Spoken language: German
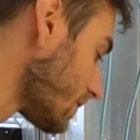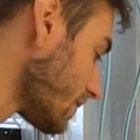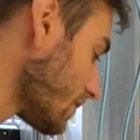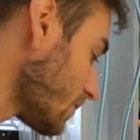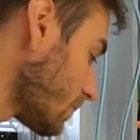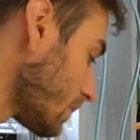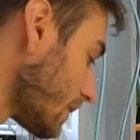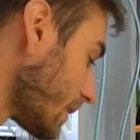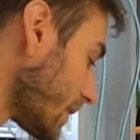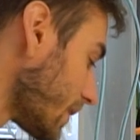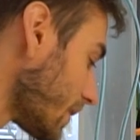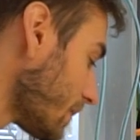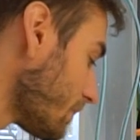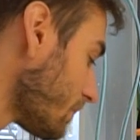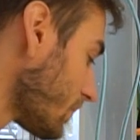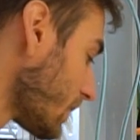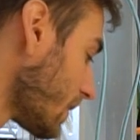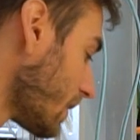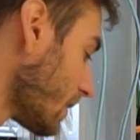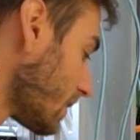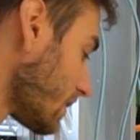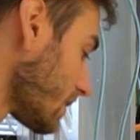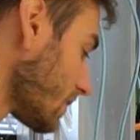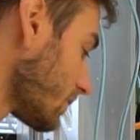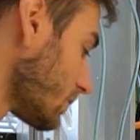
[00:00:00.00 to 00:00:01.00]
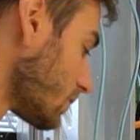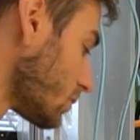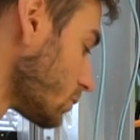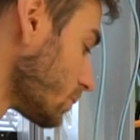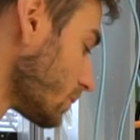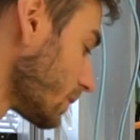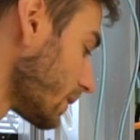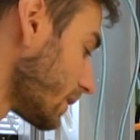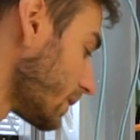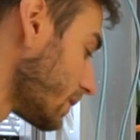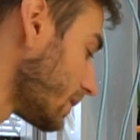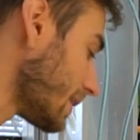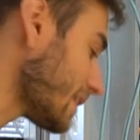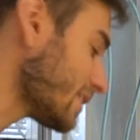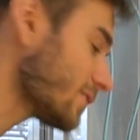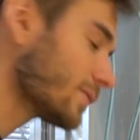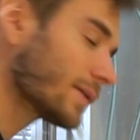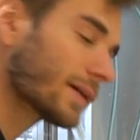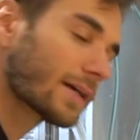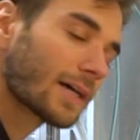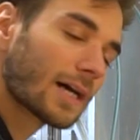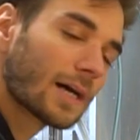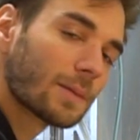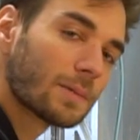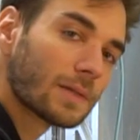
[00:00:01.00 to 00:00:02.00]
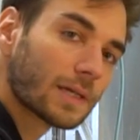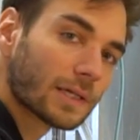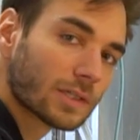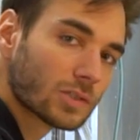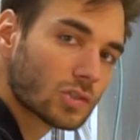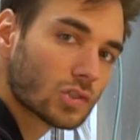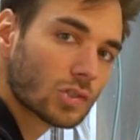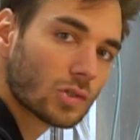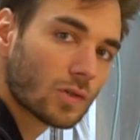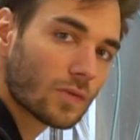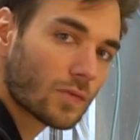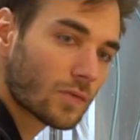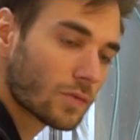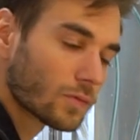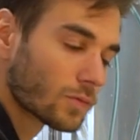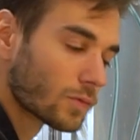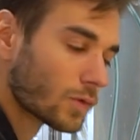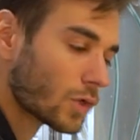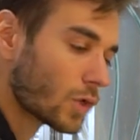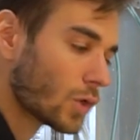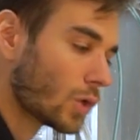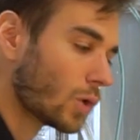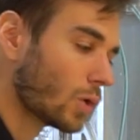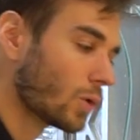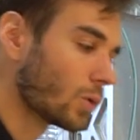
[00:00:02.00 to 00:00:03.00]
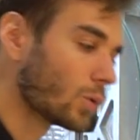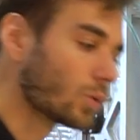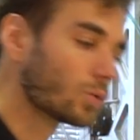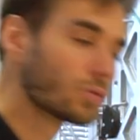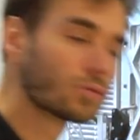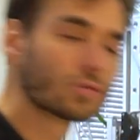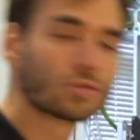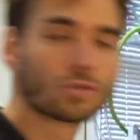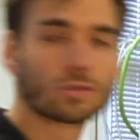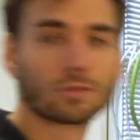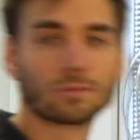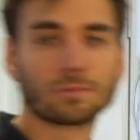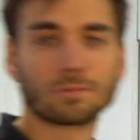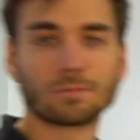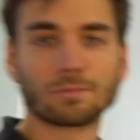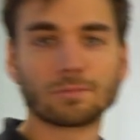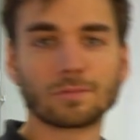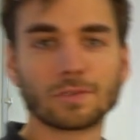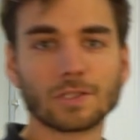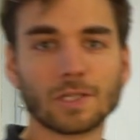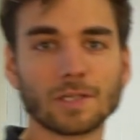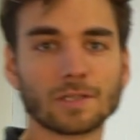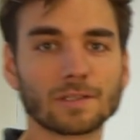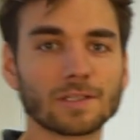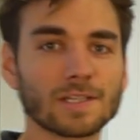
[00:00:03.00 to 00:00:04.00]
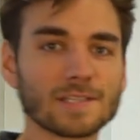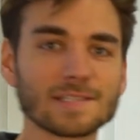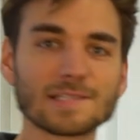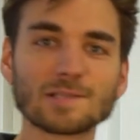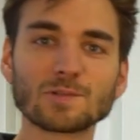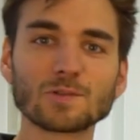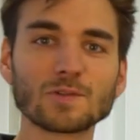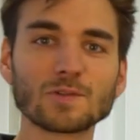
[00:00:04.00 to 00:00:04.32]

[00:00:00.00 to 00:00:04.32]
Display. Das wird über ein Netzwerkkabel angeschlossen und dann kann es